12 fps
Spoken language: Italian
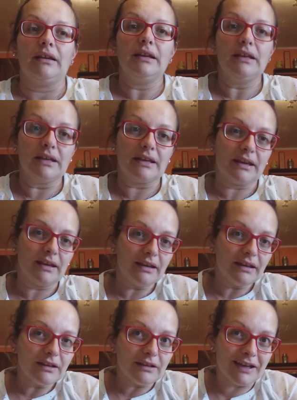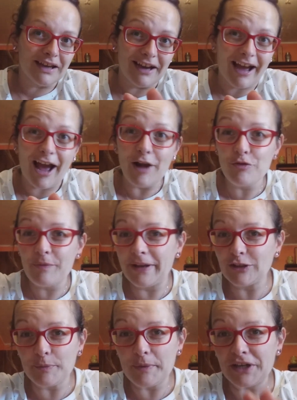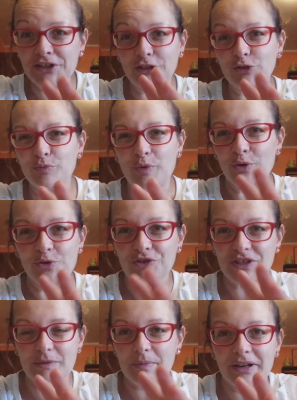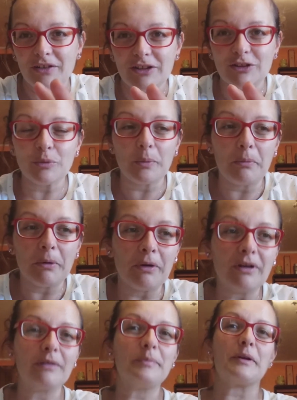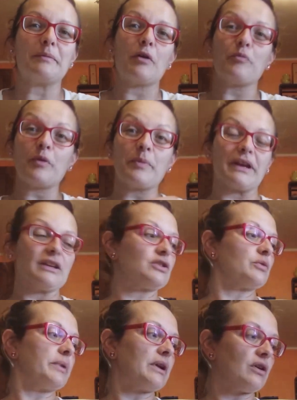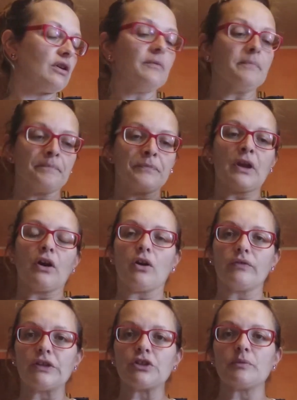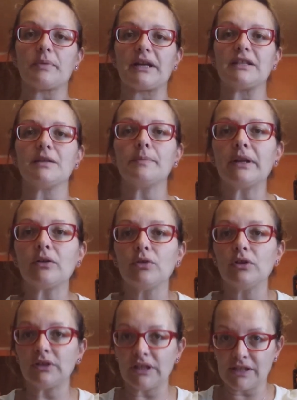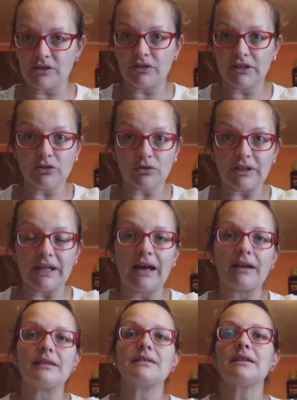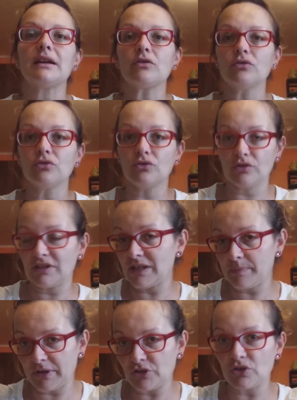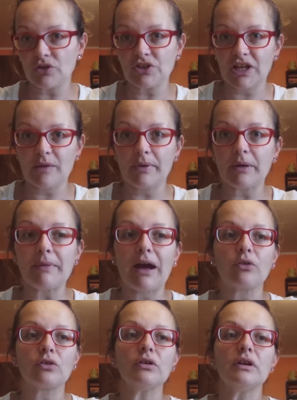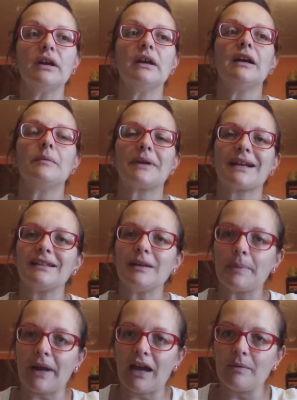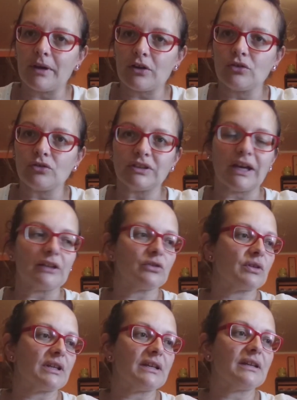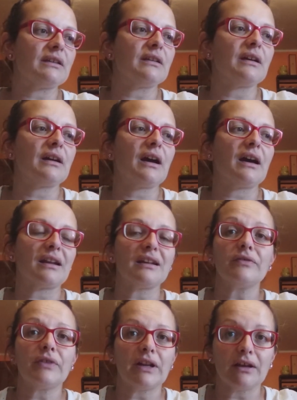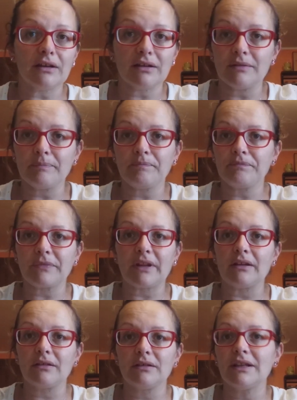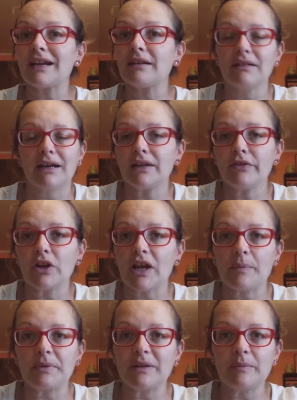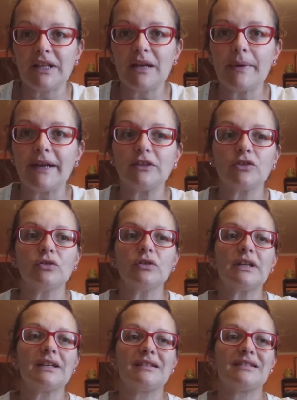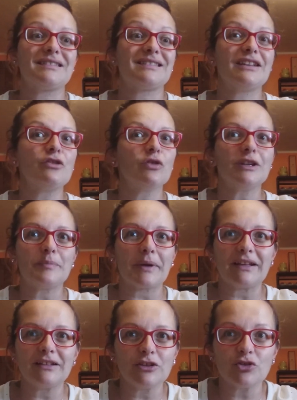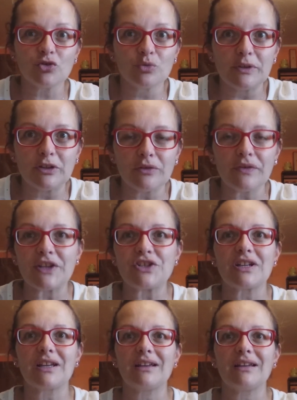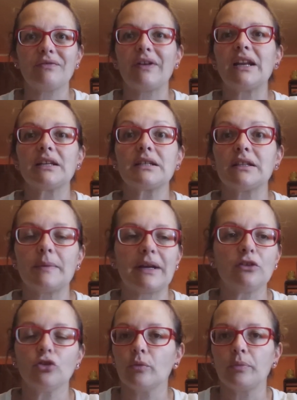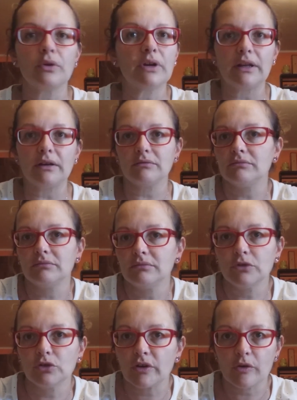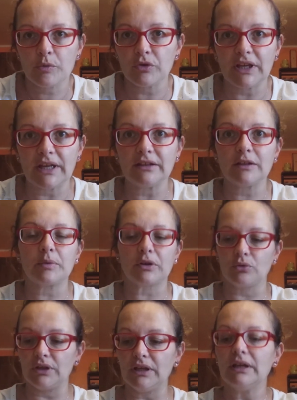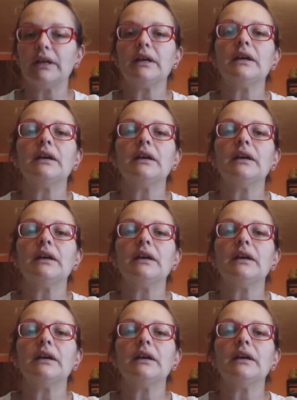il che al momento mi ha lasciato un po' così, perché ho detto, boh, per me è un po' presto, però ho visto i prezzi per cui ho intenzione di tornare sia, con, sia per Giorgia che per Mauro, perché da Primark ho notato che arriva la, mm, i, arrivano i capi d'abbigliamento e se non li prendi subito è facile che vai la settimana dopo e non trovi più niente, per cui